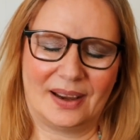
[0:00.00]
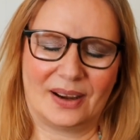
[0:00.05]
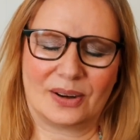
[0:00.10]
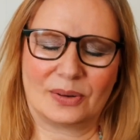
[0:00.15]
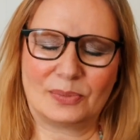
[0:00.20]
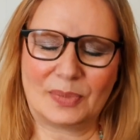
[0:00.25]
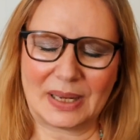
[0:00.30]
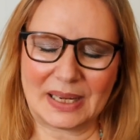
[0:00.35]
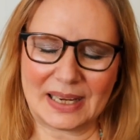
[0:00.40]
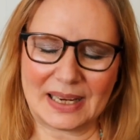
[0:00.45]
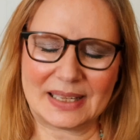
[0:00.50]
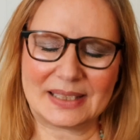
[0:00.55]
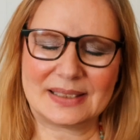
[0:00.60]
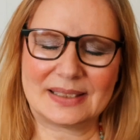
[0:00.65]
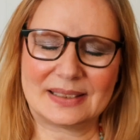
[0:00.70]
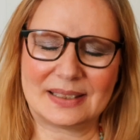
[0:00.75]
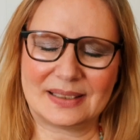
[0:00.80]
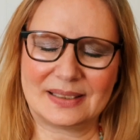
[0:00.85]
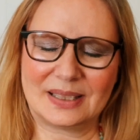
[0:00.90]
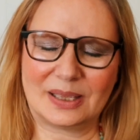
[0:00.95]
Und mein
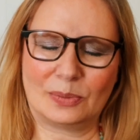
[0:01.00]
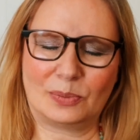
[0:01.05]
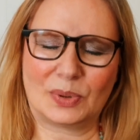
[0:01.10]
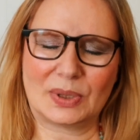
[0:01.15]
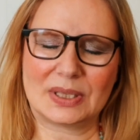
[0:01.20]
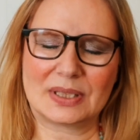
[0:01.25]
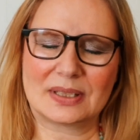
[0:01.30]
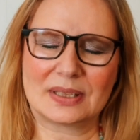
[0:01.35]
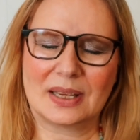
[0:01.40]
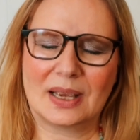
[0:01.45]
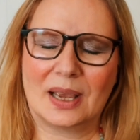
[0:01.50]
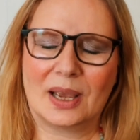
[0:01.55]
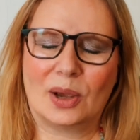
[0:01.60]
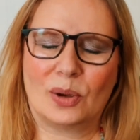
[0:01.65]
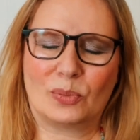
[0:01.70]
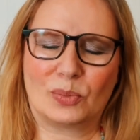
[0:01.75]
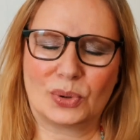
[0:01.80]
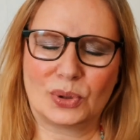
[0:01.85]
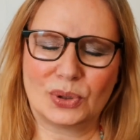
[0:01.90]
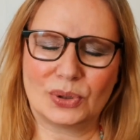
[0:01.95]
letzter Tipp ist,
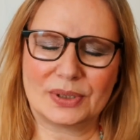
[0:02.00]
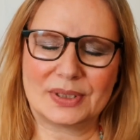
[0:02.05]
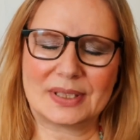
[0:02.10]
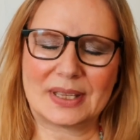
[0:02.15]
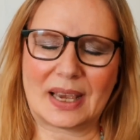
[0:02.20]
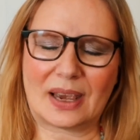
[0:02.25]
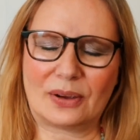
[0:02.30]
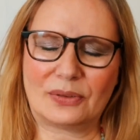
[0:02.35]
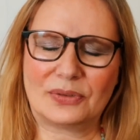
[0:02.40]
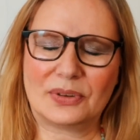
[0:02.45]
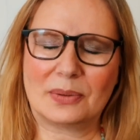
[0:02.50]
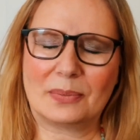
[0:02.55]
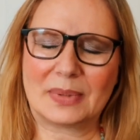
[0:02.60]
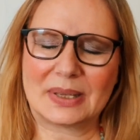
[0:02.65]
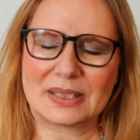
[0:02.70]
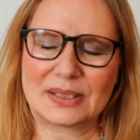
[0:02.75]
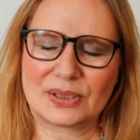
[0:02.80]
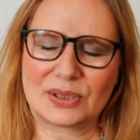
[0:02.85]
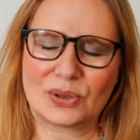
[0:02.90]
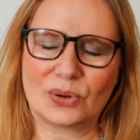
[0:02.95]
benutze
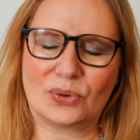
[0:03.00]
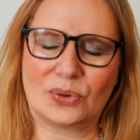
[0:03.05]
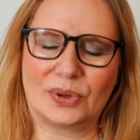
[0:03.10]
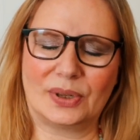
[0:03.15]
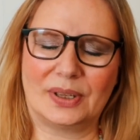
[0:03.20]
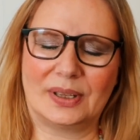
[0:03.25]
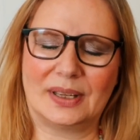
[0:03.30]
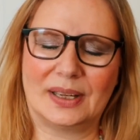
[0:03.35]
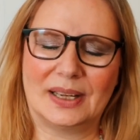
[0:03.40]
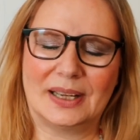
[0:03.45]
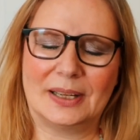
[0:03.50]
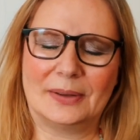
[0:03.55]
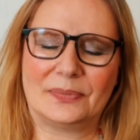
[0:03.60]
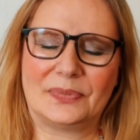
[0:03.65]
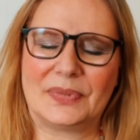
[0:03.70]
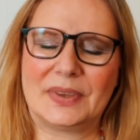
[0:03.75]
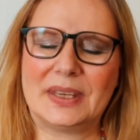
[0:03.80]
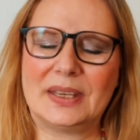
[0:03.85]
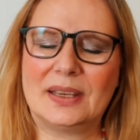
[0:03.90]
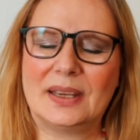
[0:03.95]
Affirmationen,
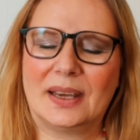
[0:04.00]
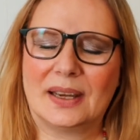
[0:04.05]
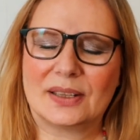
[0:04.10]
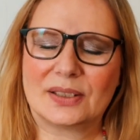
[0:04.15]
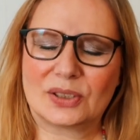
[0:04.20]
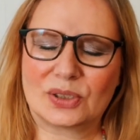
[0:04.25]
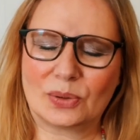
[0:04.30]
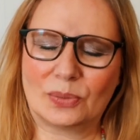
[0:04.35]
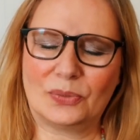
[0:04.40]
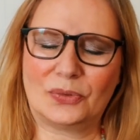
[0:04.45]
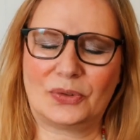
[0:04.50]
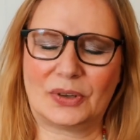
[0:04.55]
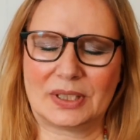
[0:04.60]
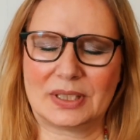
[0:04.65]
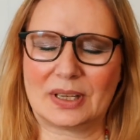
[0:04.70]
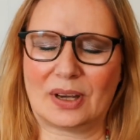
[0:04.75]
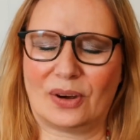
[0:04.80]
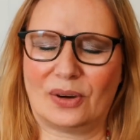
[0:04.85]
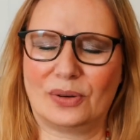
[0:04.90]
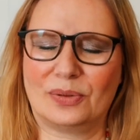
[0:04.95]
die zum
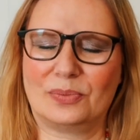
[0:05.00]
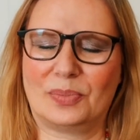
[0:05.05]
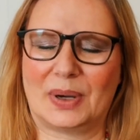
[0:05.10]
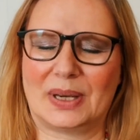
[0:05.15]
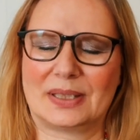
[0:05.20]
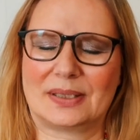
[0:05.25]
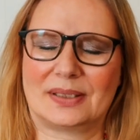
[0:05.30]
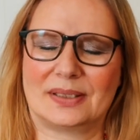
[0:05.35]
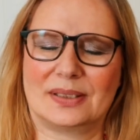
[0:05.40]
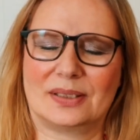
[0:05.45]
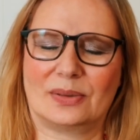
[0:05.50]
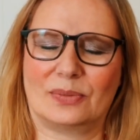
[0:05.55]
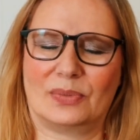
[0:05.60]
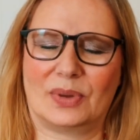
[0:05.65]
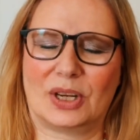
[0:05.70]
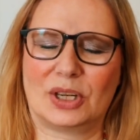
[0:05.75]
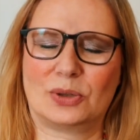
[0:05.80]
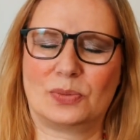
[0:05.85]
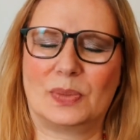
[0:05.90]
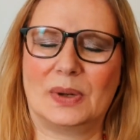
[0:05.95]
Vertrauen passen. Zum
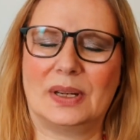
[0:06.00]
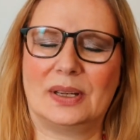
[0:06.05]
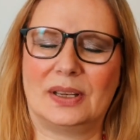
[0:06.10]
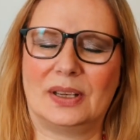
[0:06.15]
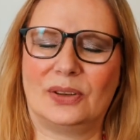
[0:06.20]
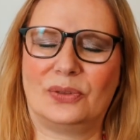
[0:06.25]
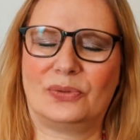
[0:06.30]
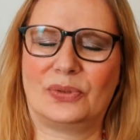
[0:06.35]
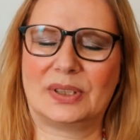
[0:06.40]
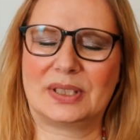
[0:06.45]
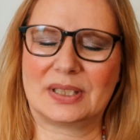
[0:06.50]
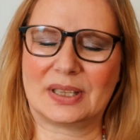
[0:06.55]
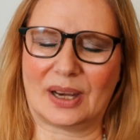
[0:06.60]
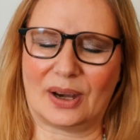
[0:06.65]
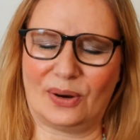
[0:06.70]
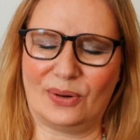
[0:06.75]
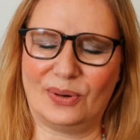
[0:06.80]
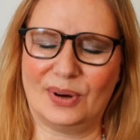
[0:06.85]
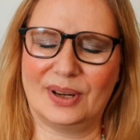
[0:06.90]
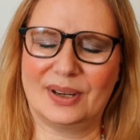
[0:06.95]
Beispiel, ich
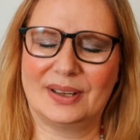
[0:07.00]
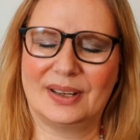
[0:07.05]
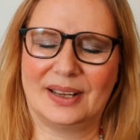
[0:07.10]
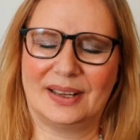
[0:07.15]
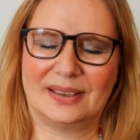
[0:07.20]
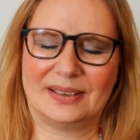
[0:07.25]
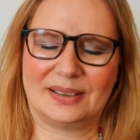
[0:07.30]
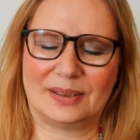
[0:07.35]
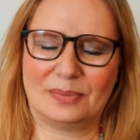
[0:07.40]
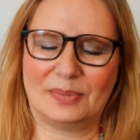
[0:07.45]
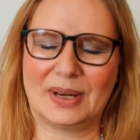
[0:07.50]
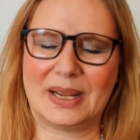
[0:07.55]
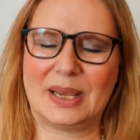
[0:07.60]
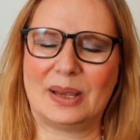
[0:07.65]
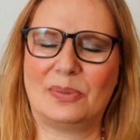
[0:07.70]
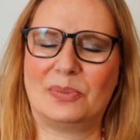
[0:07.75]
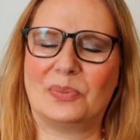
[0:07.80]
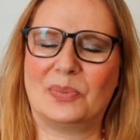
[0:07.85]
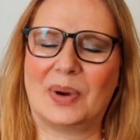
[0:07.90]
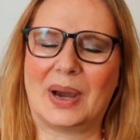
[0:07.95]
vertraue dem
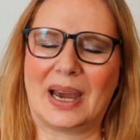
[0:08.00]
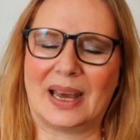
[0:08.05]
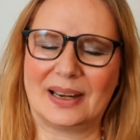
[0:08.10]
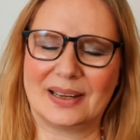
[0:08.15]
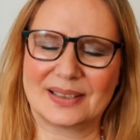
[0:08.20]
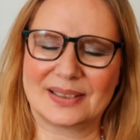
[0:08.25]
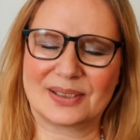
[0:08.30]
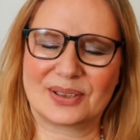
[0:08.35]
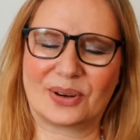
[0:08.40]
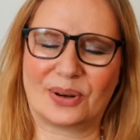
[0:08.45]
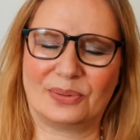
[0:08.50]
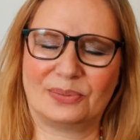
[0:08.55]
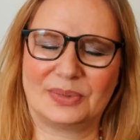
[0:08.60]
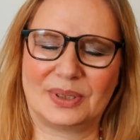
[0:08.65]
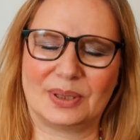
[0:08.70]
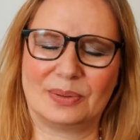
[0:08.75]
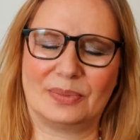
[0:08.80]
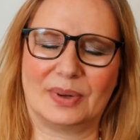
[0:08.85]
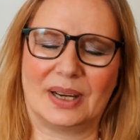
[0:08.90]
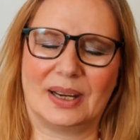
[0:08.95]
Leben. Alles kommt
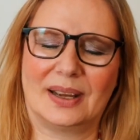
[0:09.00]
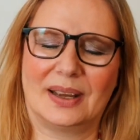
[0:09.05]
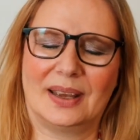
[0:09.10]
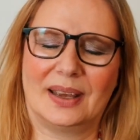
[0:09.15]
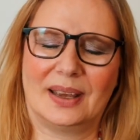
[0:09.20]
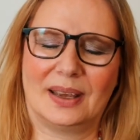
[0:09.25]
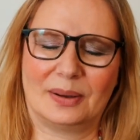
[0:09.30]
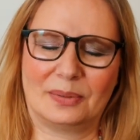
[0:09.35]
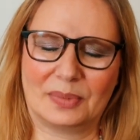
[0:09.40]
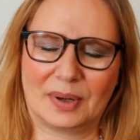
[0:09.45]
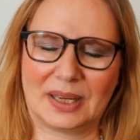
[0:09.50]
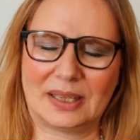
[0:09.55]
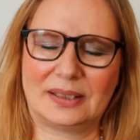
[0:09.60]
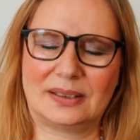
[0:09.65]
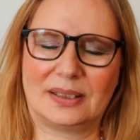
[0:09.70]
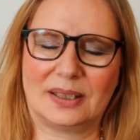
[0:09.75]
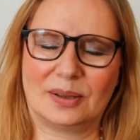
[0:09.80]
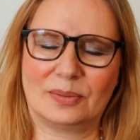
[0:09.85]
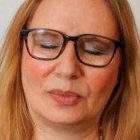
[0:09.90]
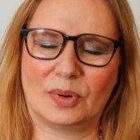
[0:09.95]
immer im
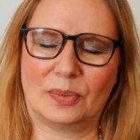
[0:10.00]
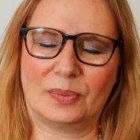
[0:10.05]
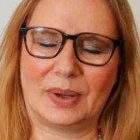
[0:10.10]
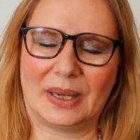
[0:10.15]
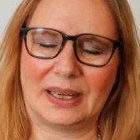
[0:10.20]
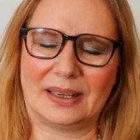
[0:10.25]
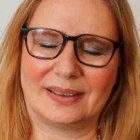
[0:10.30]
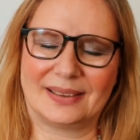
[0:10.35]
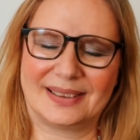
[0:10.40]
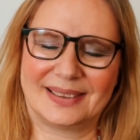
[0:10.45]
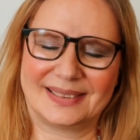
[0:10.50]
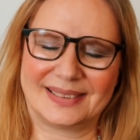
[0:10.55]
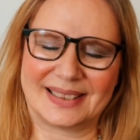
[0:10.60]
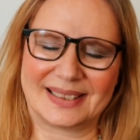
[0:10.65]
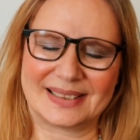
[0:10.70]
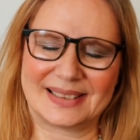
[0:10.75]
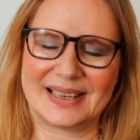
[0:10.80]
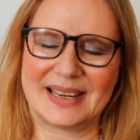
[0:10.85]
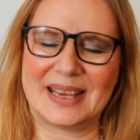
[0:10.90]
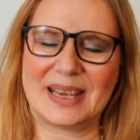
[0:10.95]
richtigen Moment.
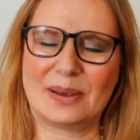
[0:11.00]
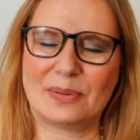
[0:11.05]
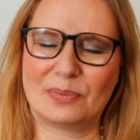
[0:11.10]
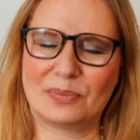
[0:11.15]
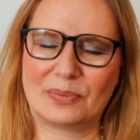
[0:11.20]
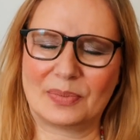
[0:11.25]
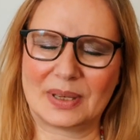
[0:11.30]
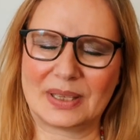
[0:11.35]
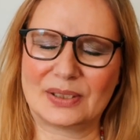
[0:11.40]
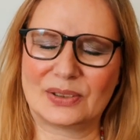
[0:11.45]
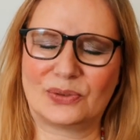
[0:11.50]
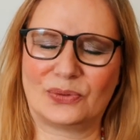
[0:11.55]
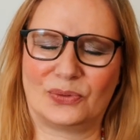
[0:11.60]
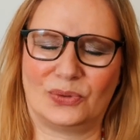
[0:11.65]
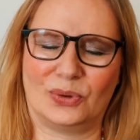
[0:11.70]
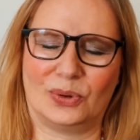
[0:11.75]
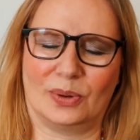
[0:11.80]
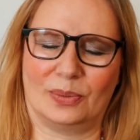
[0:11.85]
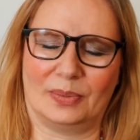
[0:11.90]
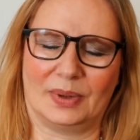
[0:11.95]
Das Leben ist
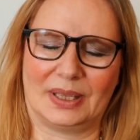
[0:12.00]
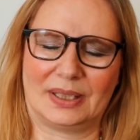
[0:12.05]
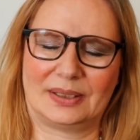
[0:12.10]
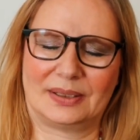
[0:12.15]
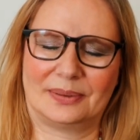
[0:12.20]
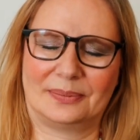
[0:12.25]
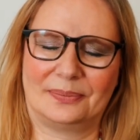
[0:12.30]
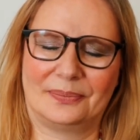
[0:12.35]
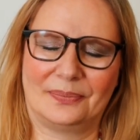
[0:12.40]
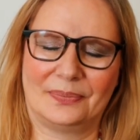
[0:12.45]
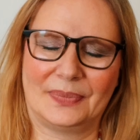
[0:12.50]
für mich.